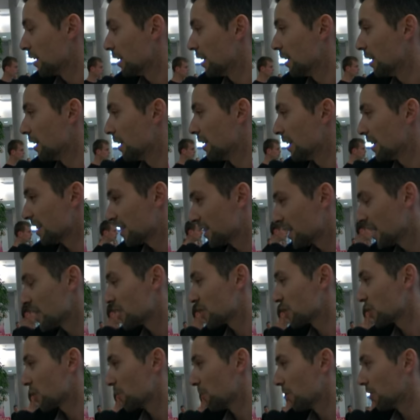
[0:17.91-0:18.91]
e, jest
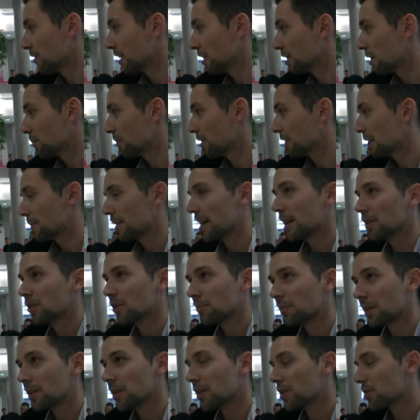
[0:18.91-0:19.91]
ciężko, bo wiadomo, nie ma na
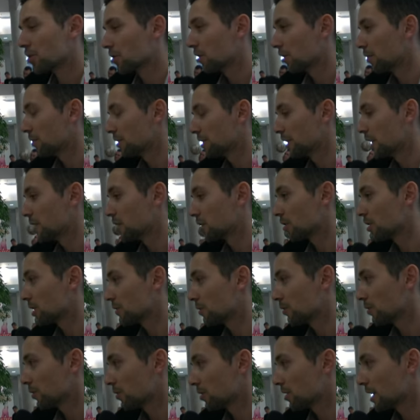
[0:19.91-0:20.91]
to pieniążków, ciężko
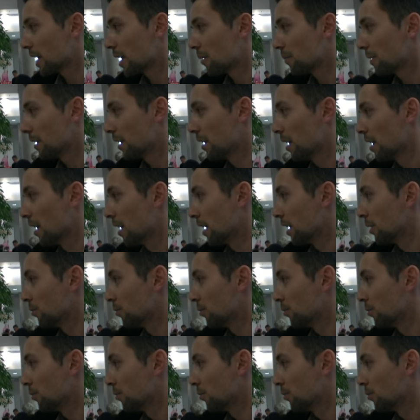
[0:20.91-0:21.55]
z funduszami.